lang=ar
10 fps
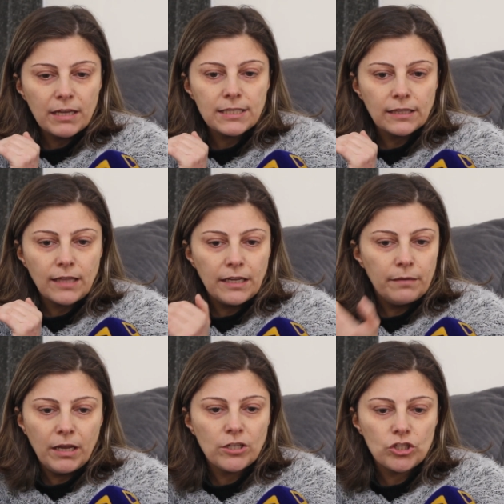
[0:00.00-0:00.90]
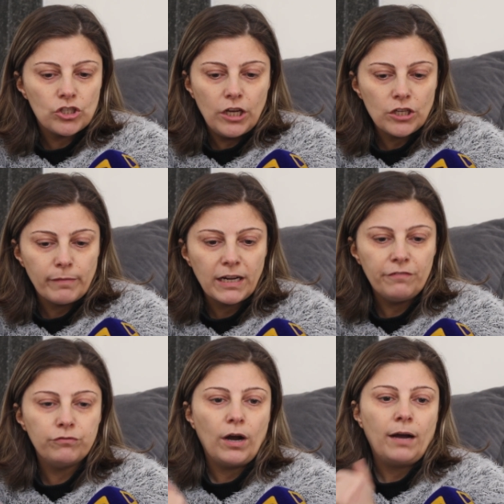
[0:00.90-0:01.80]
باسل طيب ليش ليش ما
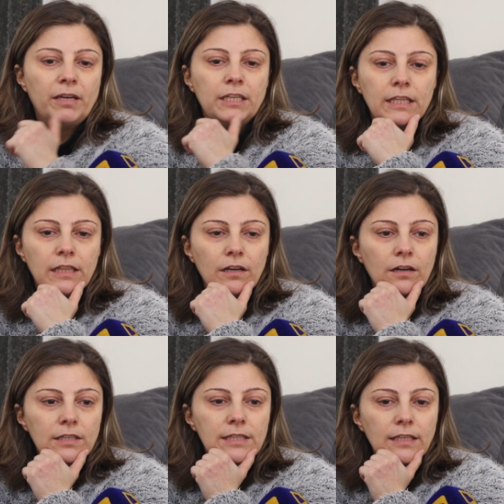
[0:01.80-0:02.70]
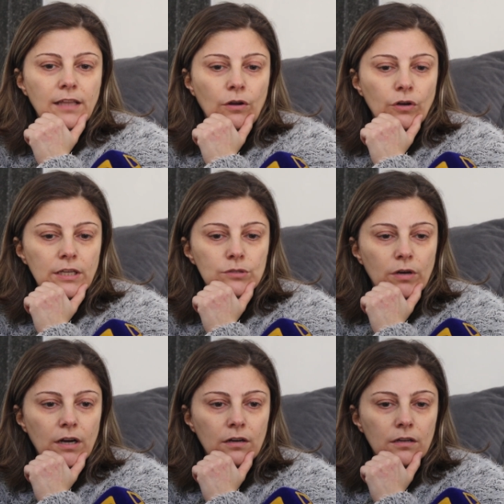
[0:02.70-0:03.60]
كفوا عمليات الانقاذ ليطلعوا
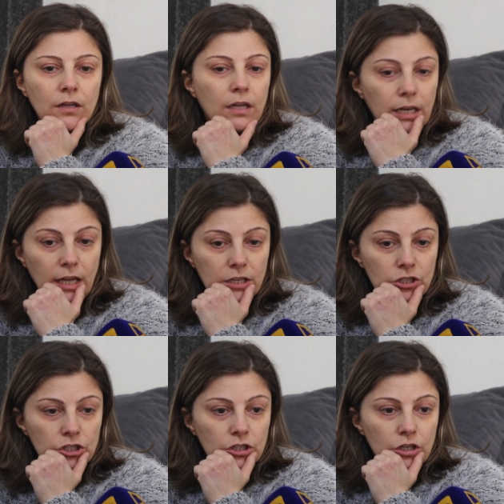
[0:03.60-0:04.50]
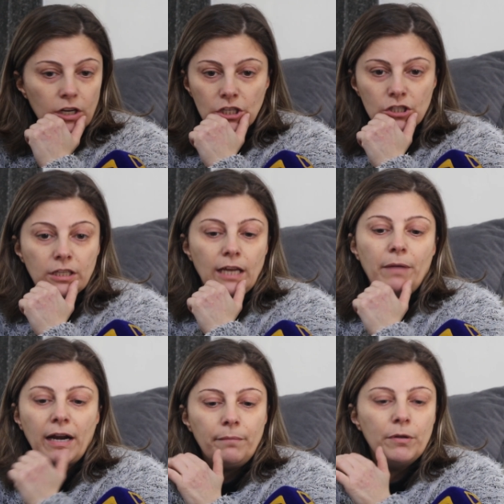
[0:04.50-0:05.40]
الياس ورا ليش ليش
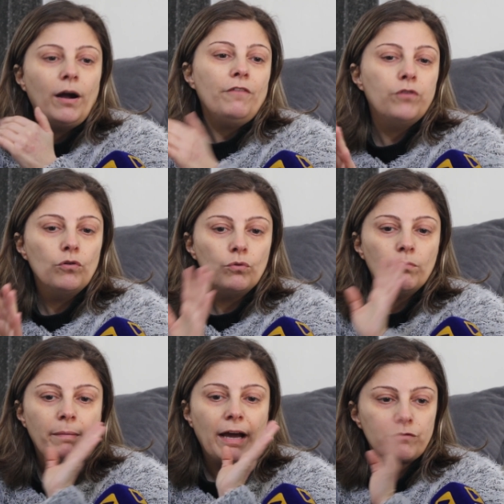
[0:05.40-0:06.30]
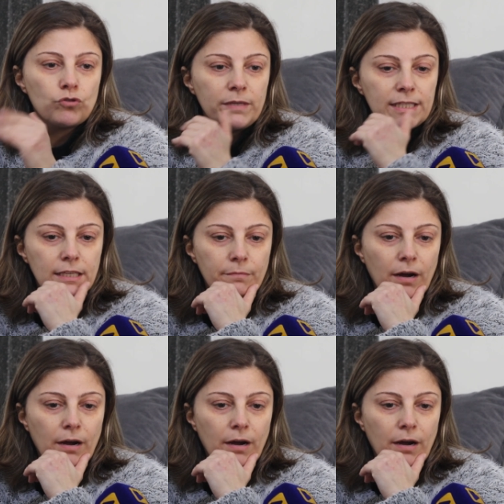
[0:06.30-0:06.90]
كل مره بيوقفوا وما بعرف شو بيصير